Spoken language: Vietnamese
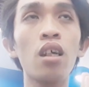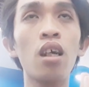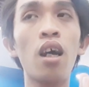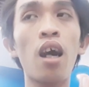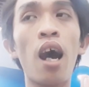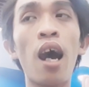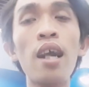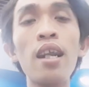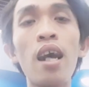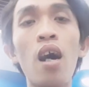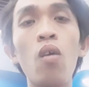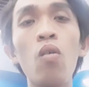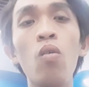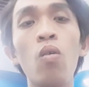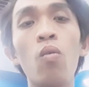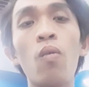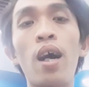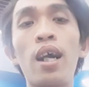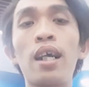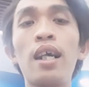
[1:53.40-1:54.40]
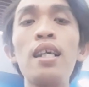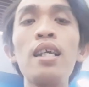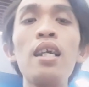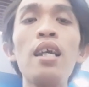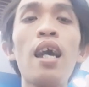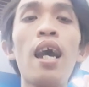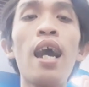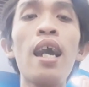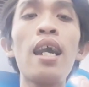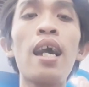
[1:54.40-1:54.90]
ở đâu và cái thứ
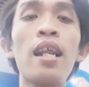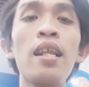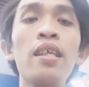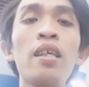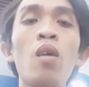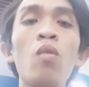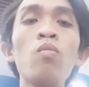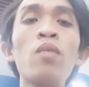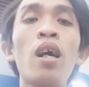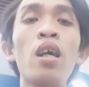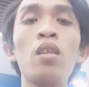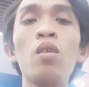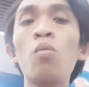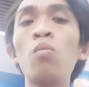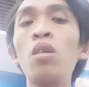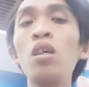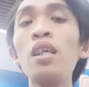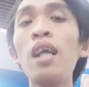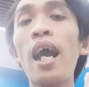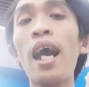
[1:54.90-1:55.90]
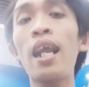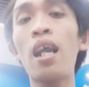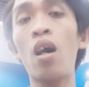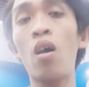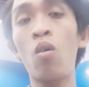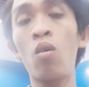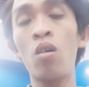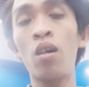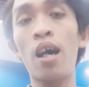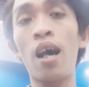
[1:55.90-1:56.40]
hai ảnh sống ở trong nước hay
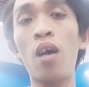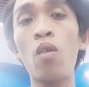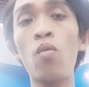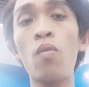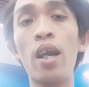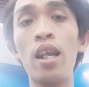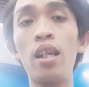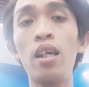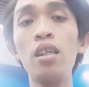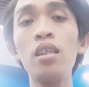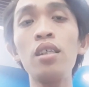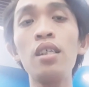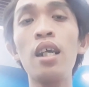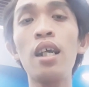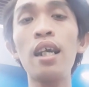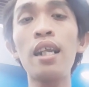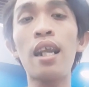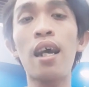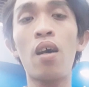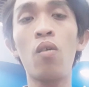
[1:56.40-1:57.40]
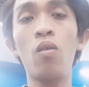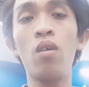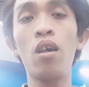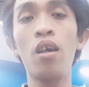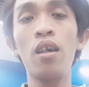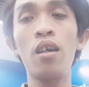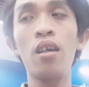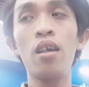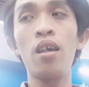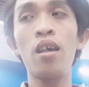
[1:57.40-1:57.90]
là ở ngoài nước như thế nào
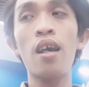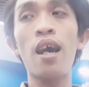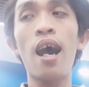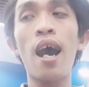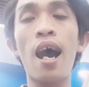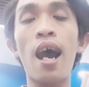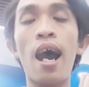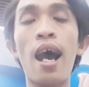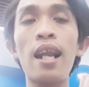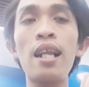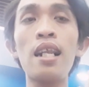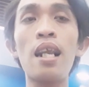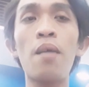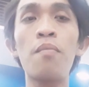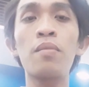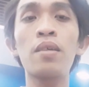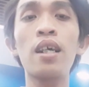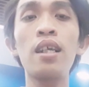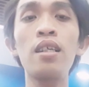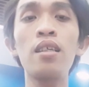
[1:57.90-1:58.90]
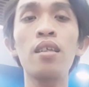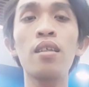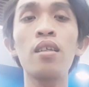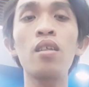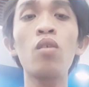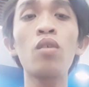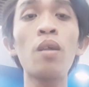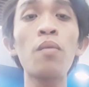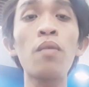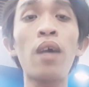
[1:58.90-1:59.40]
ảnh làm kênh
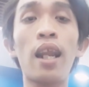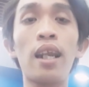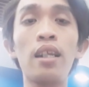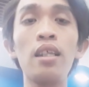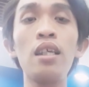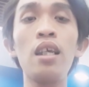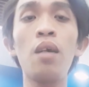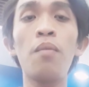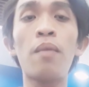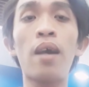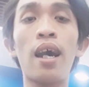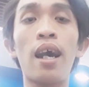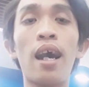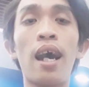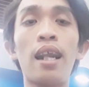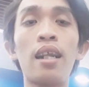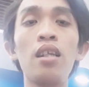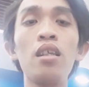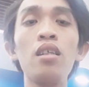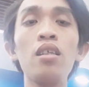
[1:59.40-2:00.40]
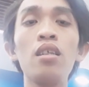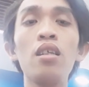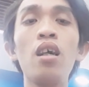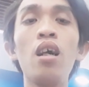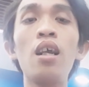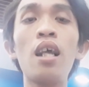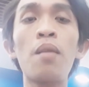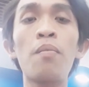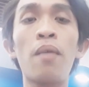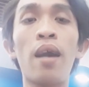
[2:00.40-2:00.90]
youtube ảnh nhưng mà ảnh
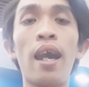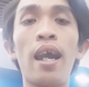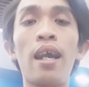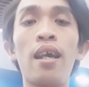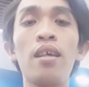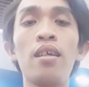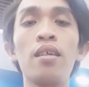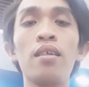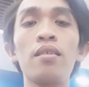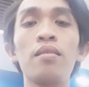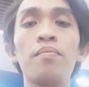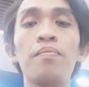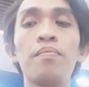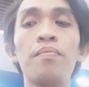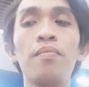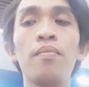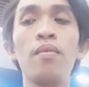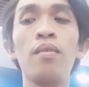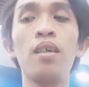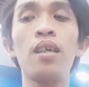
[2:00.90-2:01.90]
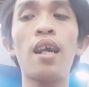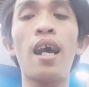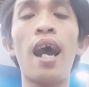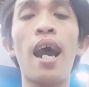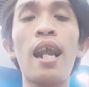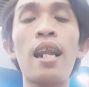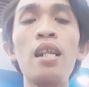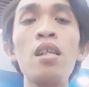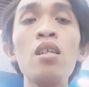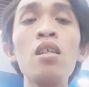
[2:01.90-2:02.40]
đưa lên mạng
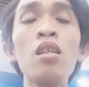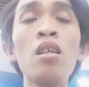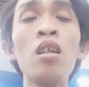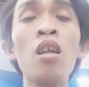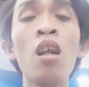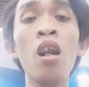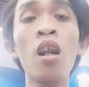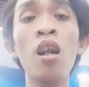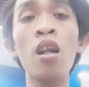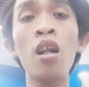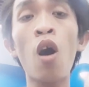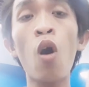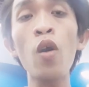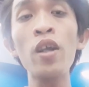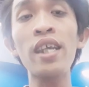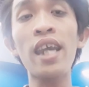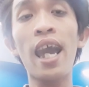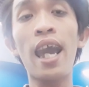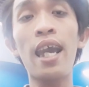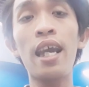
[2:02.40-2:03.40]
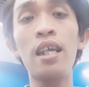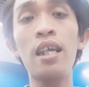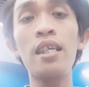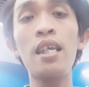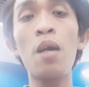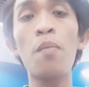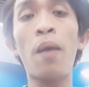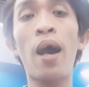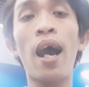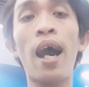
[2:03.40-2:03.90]
ảnh nói chuyện
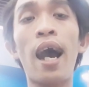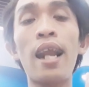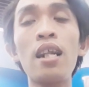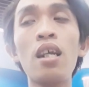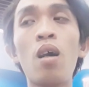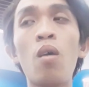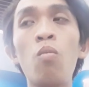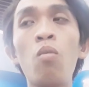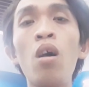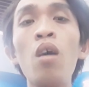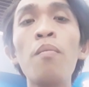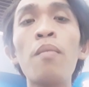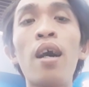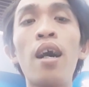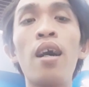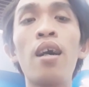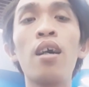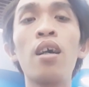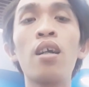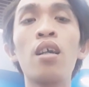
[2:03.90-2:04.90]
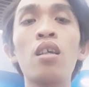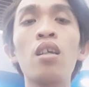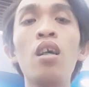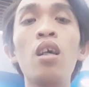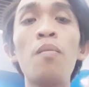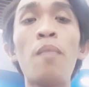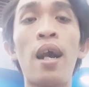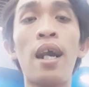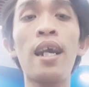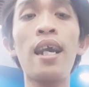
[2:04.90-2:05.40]
nhưng mà ảnh không có mà
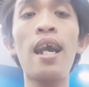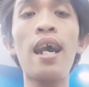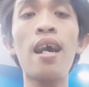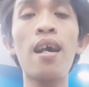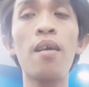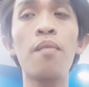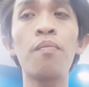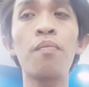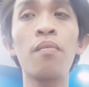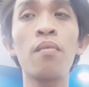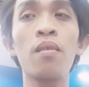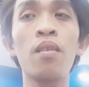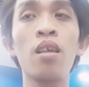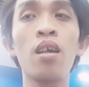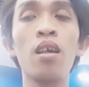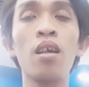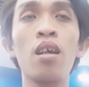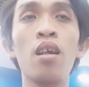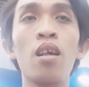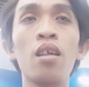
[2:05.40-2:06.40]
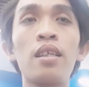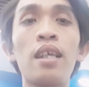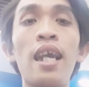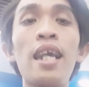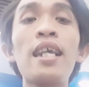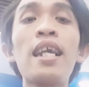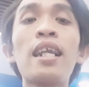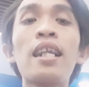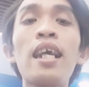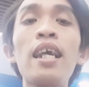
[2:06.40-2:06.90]
đưa mặt ra chỉ
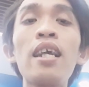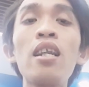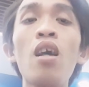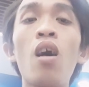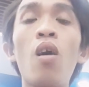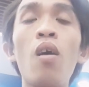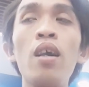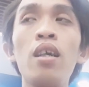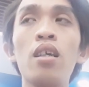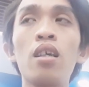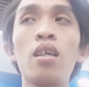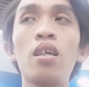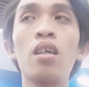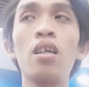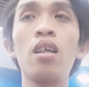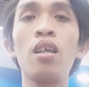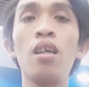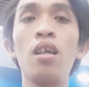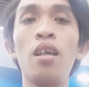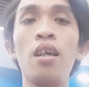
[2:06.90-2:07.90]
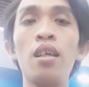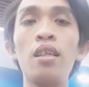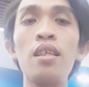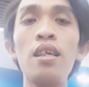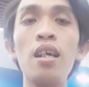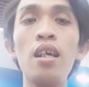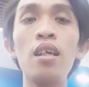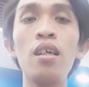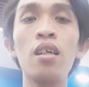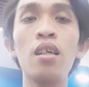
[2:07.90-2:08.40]
nghe tiếng thôi
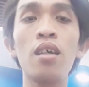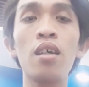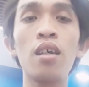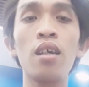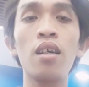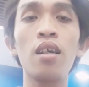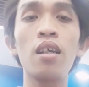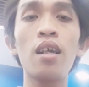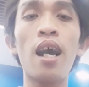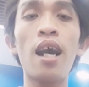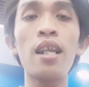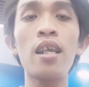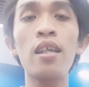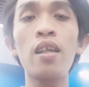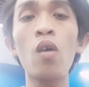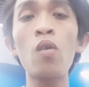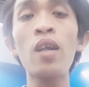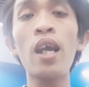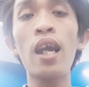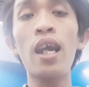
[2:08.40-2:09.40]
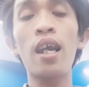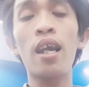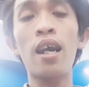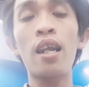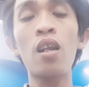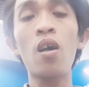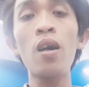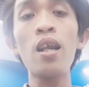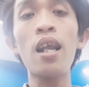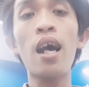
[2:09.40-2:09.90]
như anh ý chú này
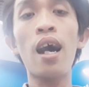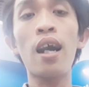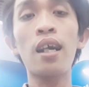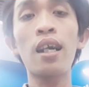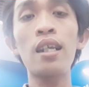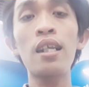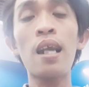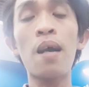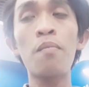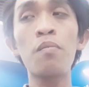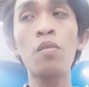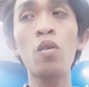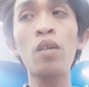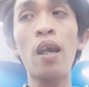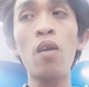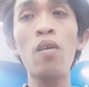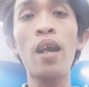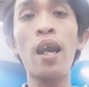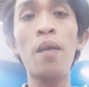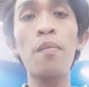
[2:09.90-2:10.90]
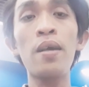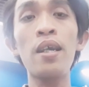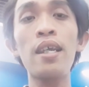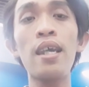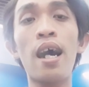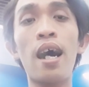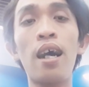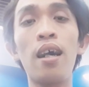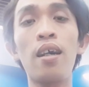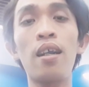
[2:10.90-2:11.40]
anh nói là kinh năm chú tiểu hiện bây
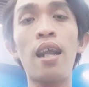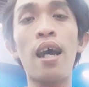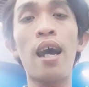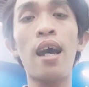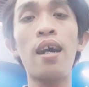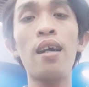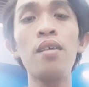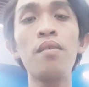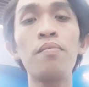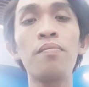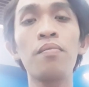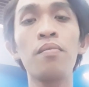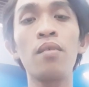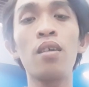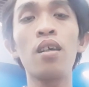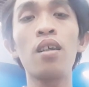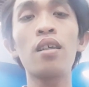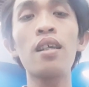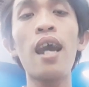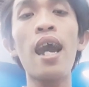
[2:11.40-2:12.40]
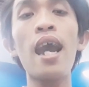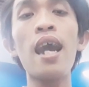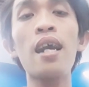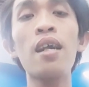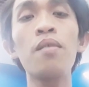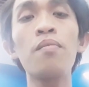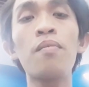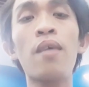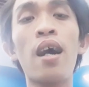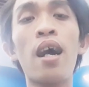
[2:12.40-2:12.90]
giờ là
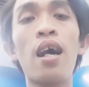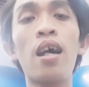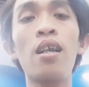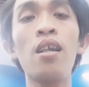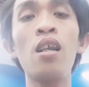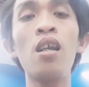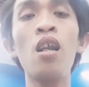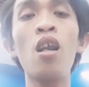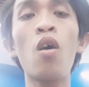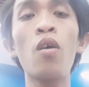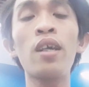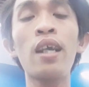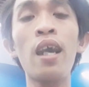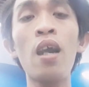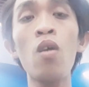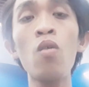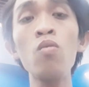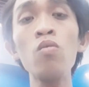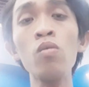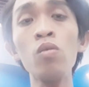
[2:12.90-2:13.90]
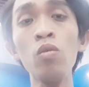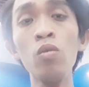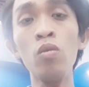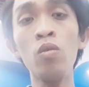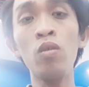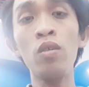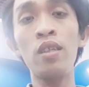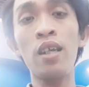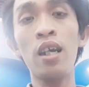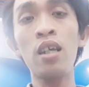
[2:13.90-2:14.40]
đang mà lôi kéo
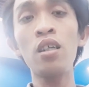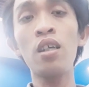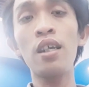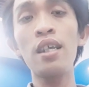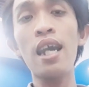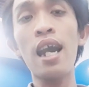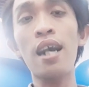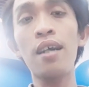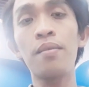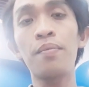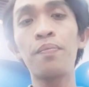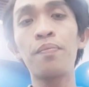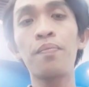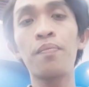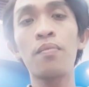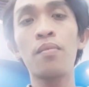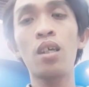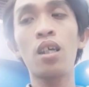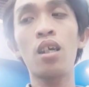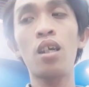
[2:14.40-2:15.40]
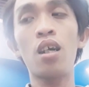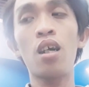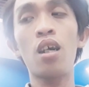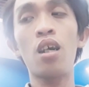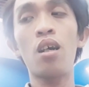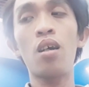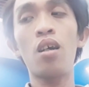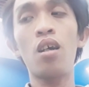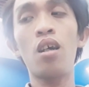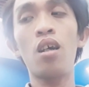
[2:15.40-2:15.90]
những người dân
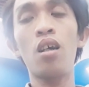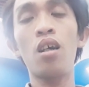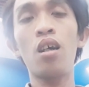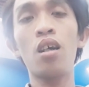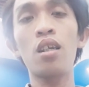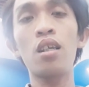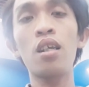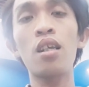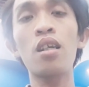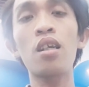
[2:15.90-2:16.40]
uh,